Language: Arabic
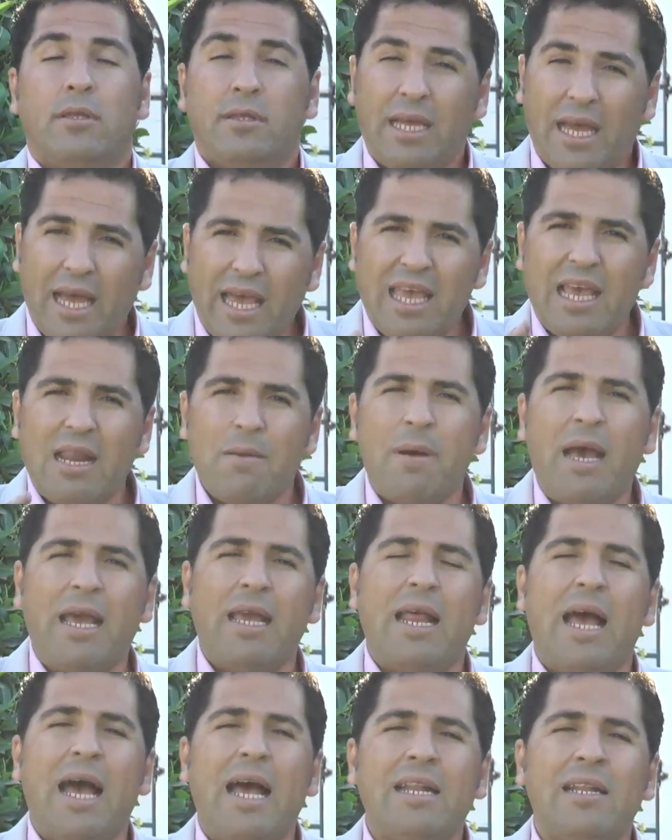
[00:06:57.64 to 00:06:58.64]
تخيل معي
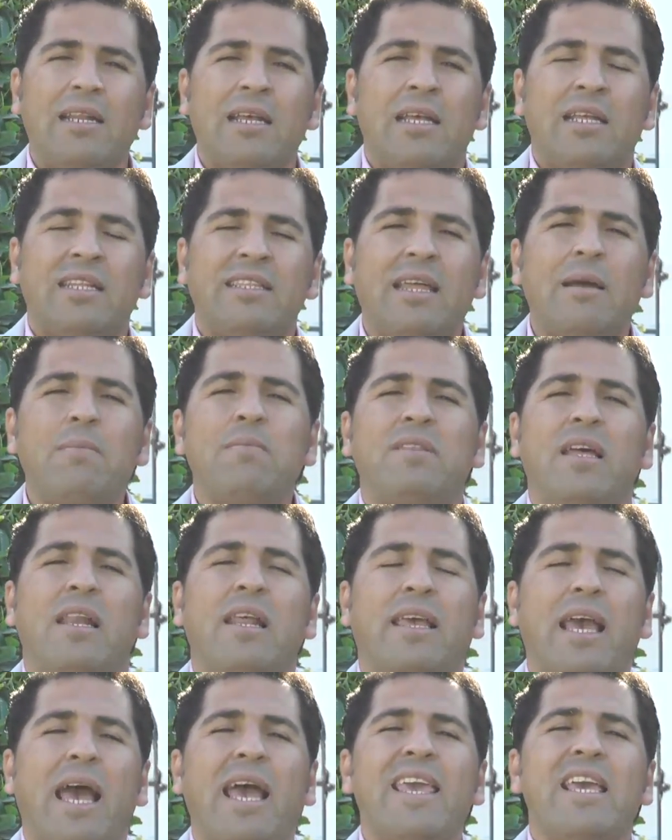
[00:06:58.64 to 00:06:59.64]
الان
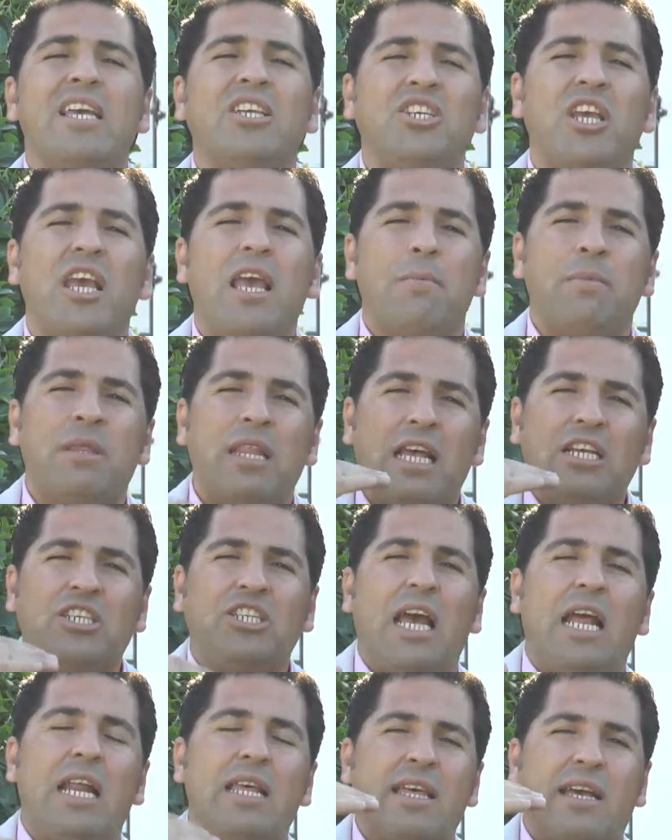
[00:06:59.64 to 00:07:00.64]
تمتلك اي شيء من
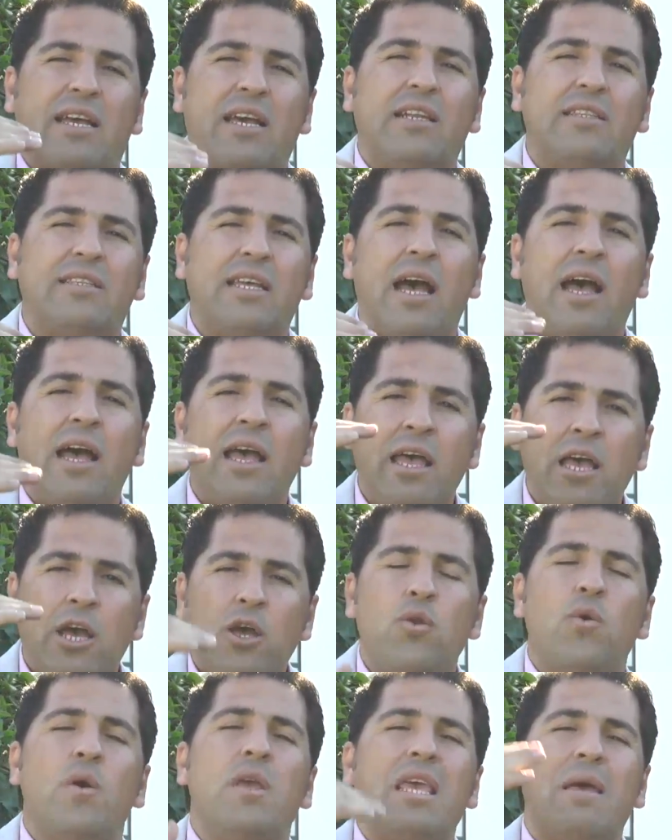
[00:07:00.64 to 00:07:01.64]
الاشياء اللي ذكرتها
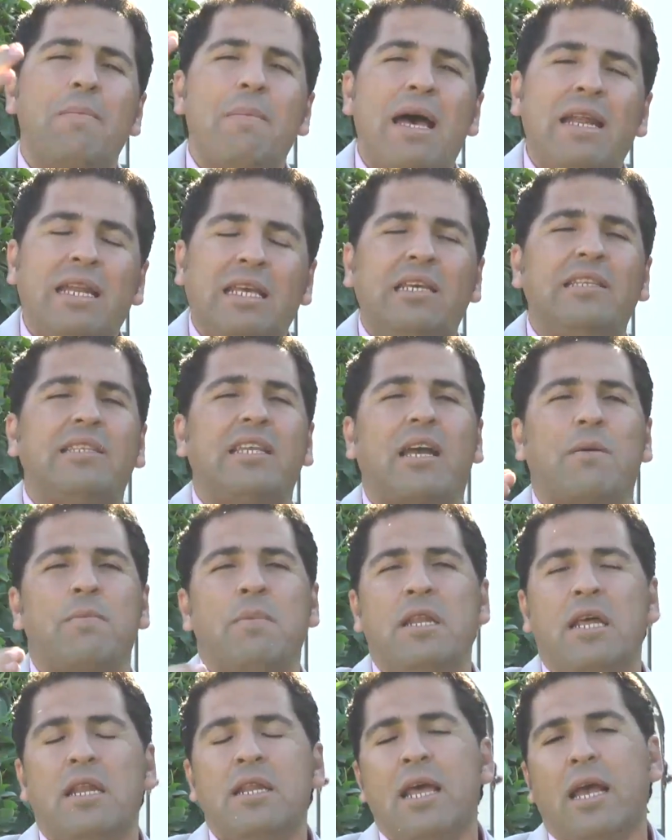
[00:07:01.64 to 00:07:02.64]
انه هي مانعيتك
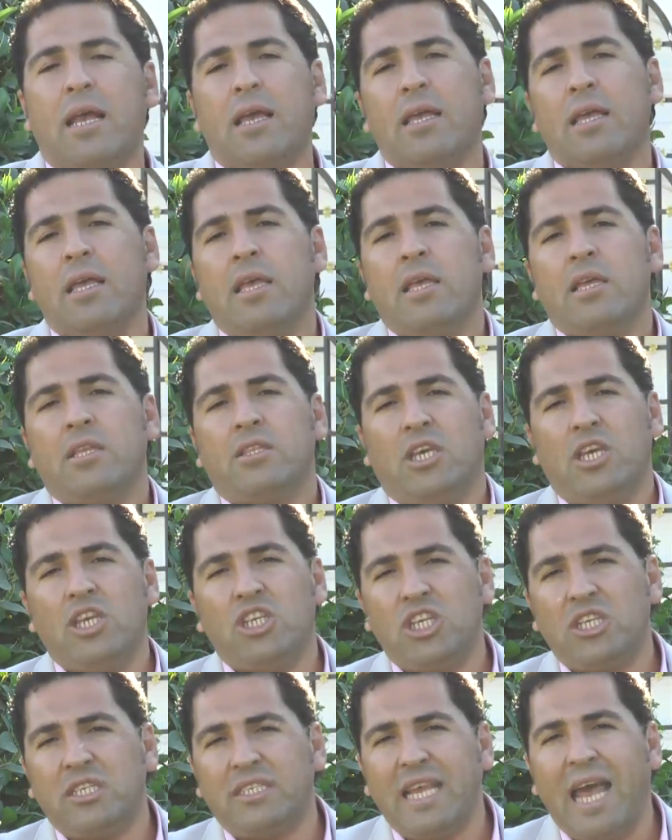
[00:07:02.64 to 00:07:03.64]
من انك
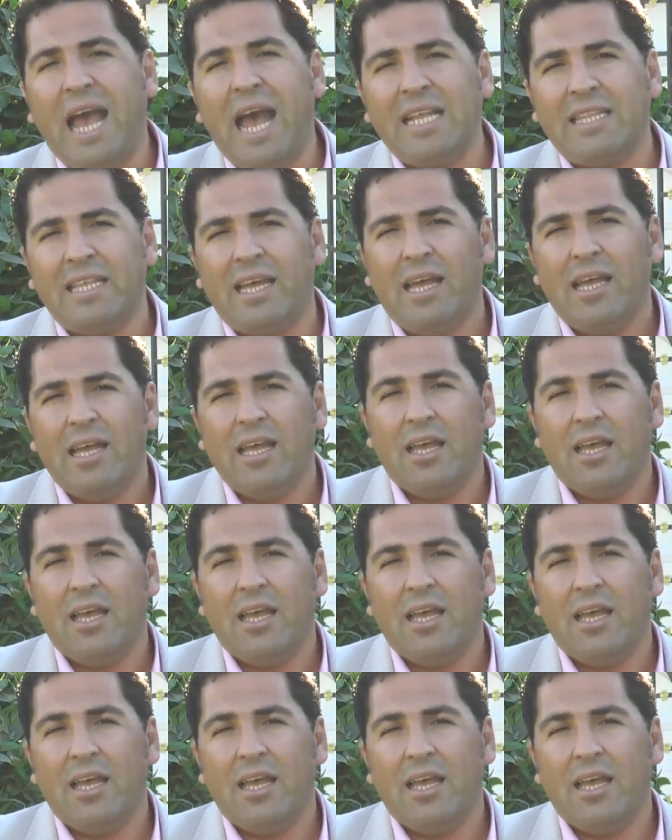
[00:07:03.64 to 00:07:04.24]
تعيش السعاده